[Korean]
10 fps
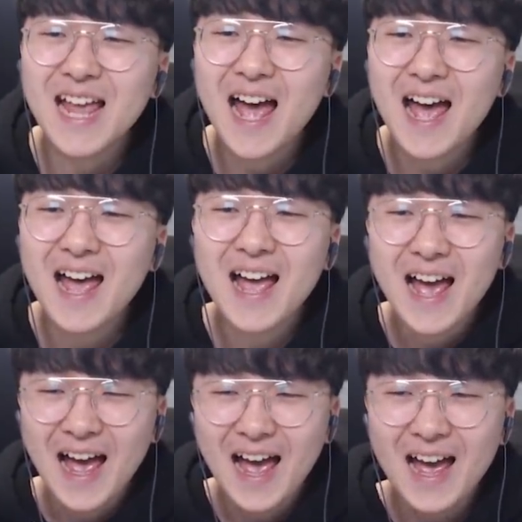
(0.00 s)

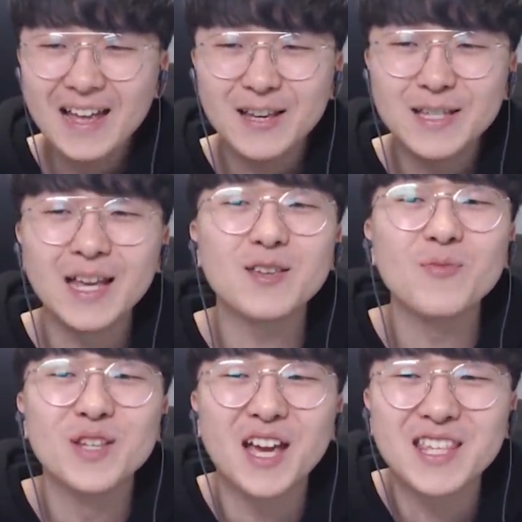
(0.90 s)
아 선생님 좀
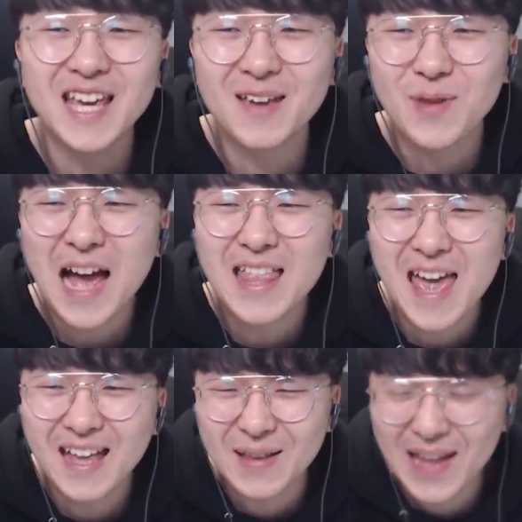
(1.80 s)
늦었지?
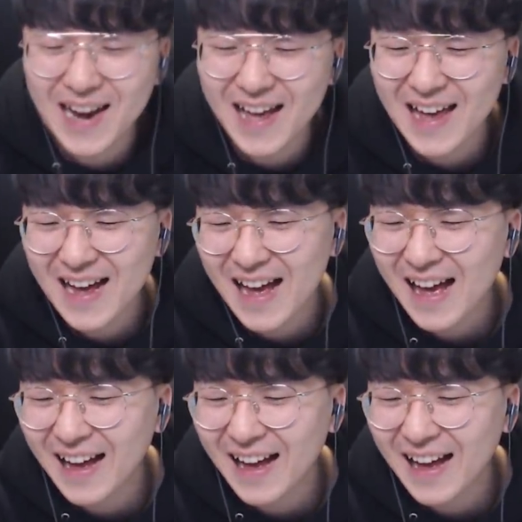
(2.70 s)
미안해 델라야.